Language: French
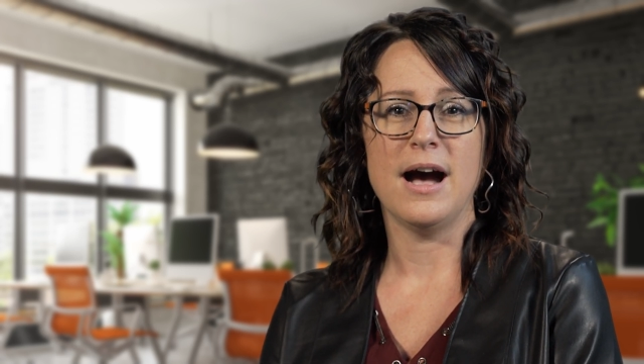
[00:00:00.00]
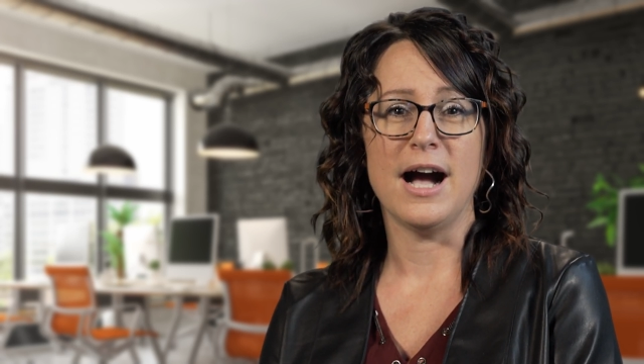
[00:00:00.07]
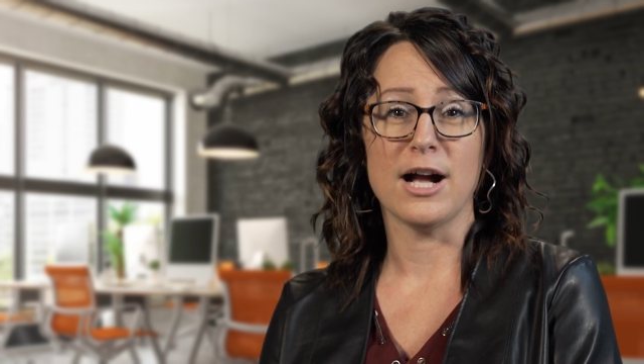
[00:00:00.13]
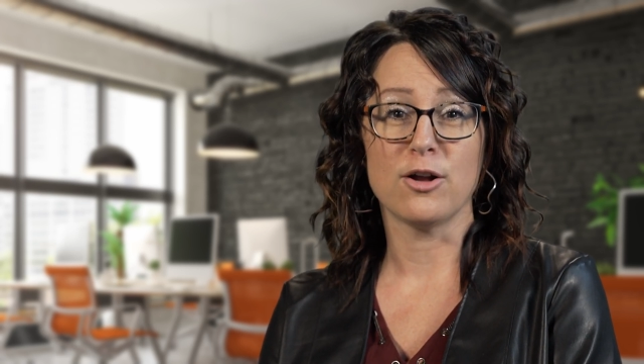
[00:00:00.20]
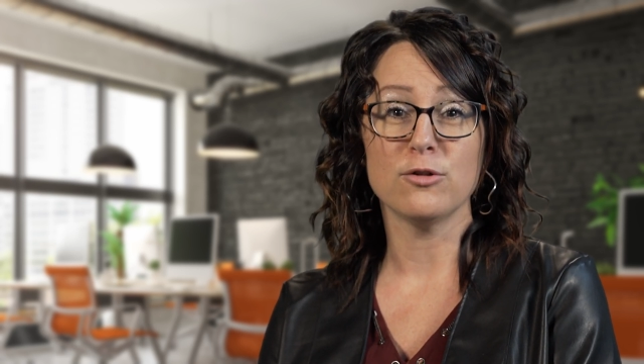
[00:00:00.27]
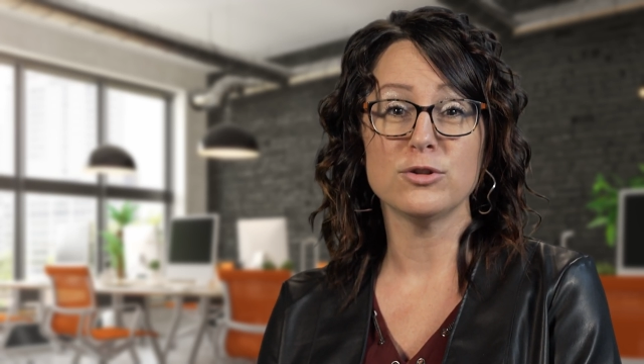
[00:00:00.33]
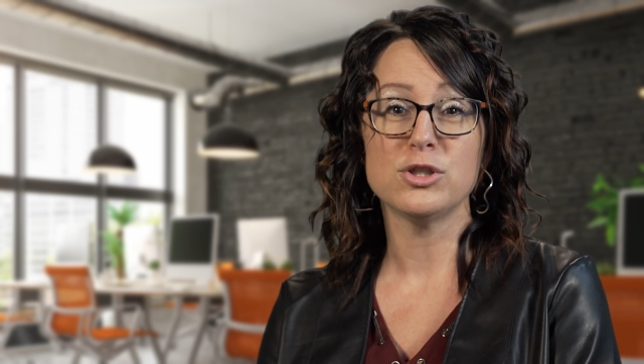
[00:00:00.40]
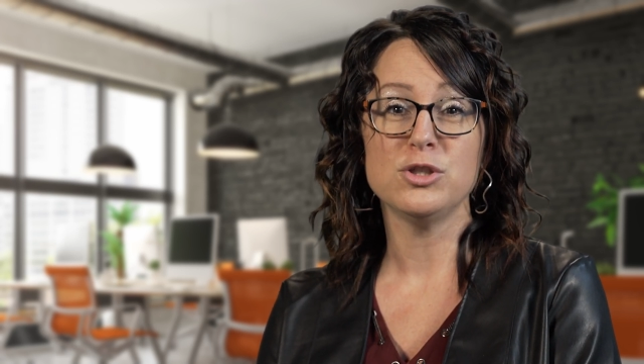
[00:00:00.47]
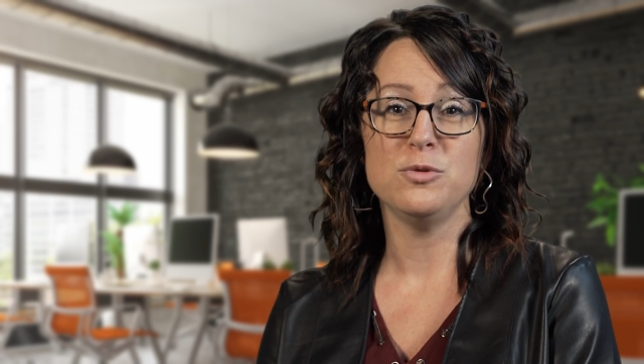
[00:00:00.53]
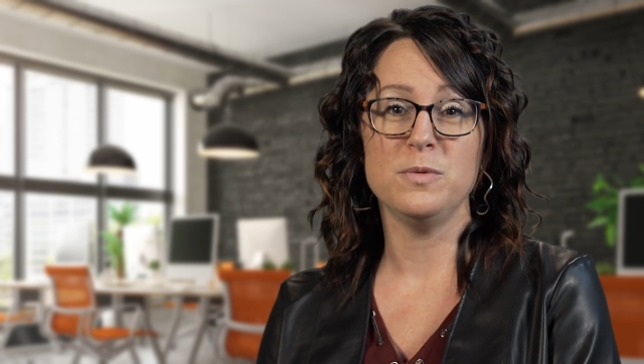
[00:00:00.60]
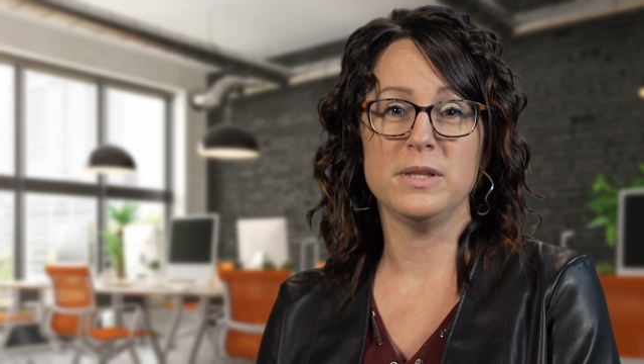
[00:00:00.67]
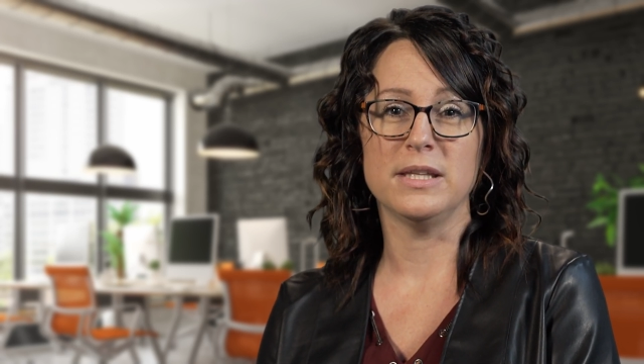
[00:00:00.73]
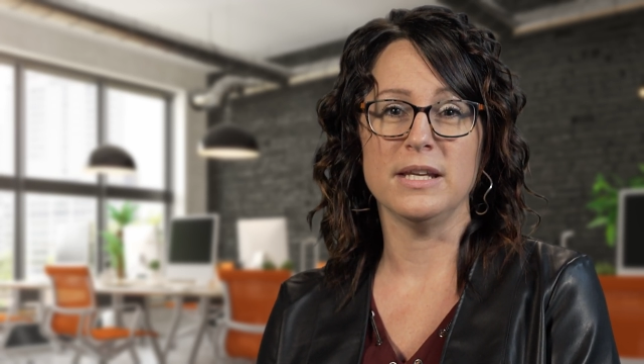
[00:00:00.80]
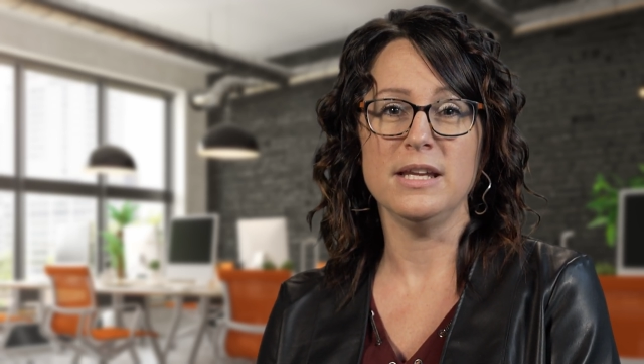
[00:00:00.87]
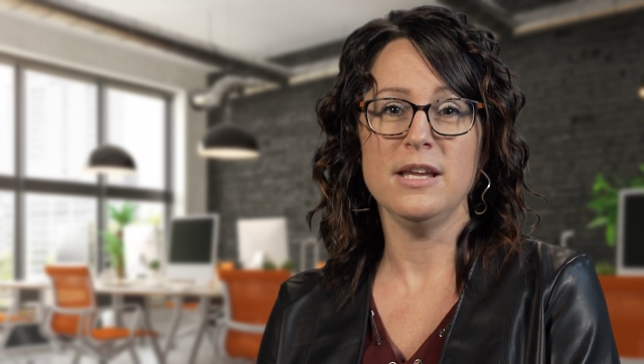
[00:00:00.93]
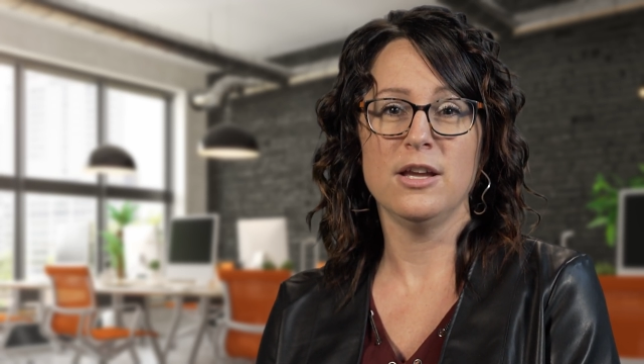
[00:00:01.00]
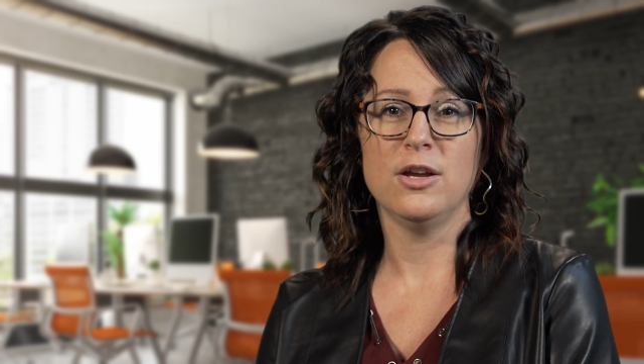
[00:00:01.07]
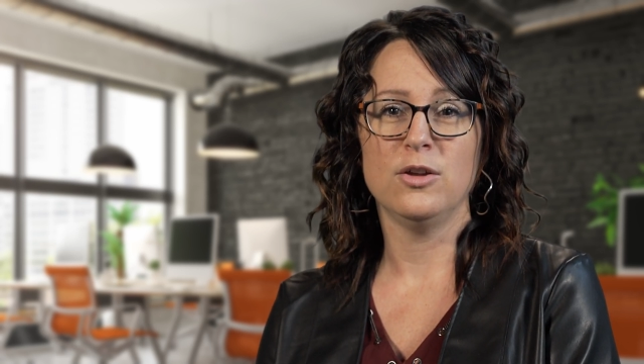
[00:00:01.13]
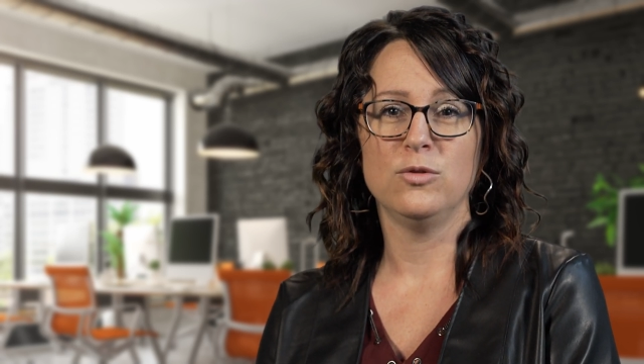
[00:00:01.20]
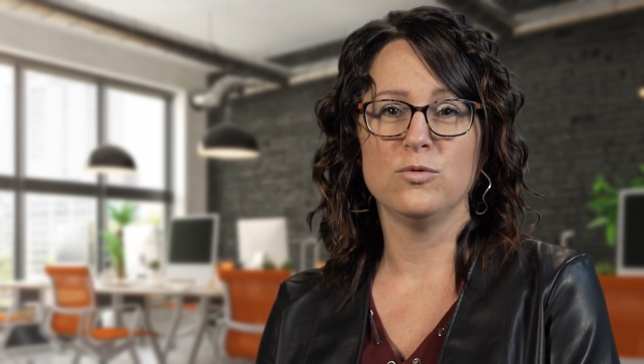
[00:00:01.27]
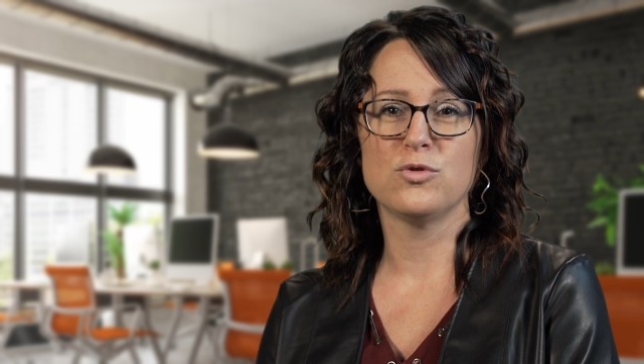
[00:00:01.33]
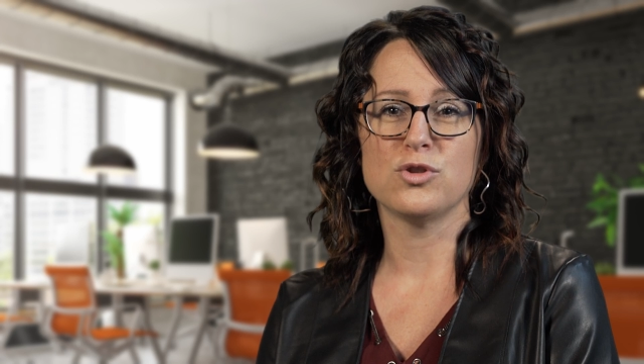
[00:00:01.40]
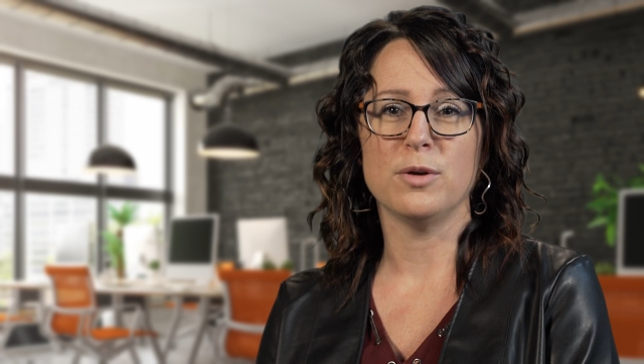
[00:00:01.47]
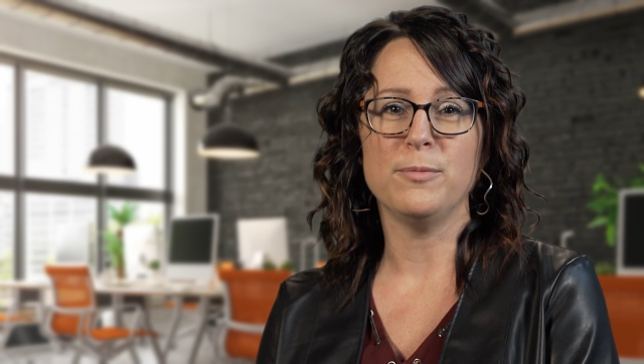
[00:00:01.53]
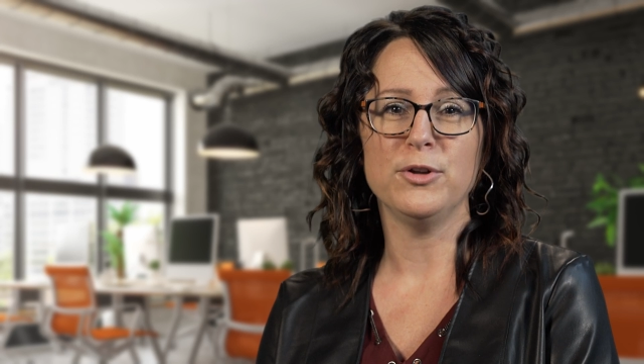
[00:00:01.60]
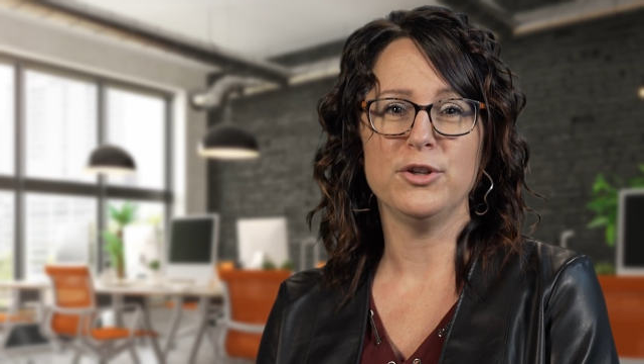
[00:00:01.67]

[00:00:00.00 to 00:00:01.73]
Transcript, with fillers: En continuité, nous sommes